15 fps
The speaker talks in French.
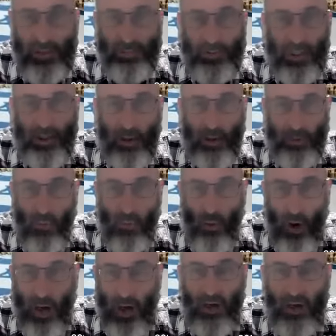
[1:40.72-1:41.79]
peut-être un peu
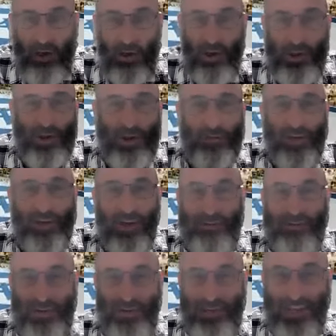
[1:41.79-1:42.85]
moins. Alors, j'ai fait
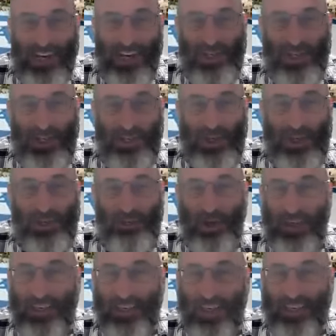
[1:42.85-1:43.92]
l'effort d'aller chercher sur
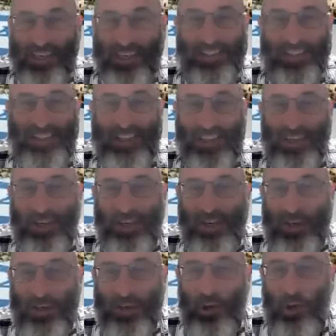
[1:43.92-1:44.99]
Internet
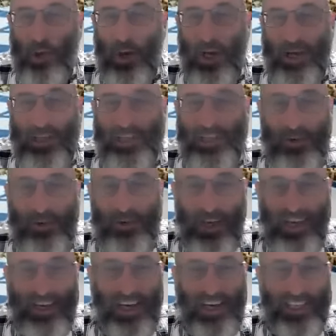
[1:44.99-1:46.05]
ce
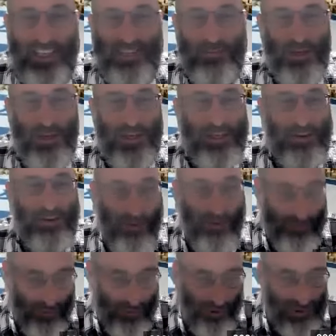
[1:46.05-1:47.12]
qu'est l'hezbonite en
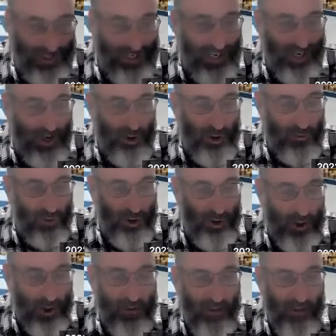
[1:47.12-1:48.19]
français. Alors, je vous le
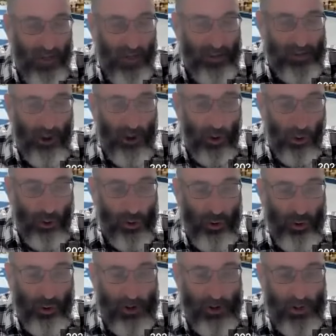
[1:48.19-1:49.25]
donne. C'est le
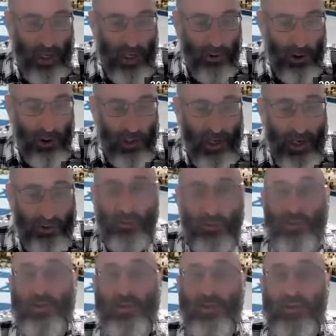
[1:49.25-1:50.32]
Ruscus
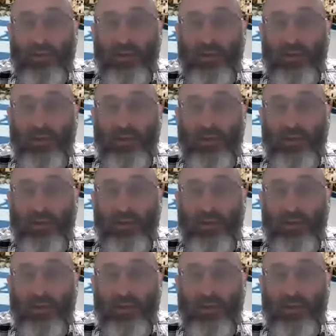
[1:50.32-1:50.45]
aculeatus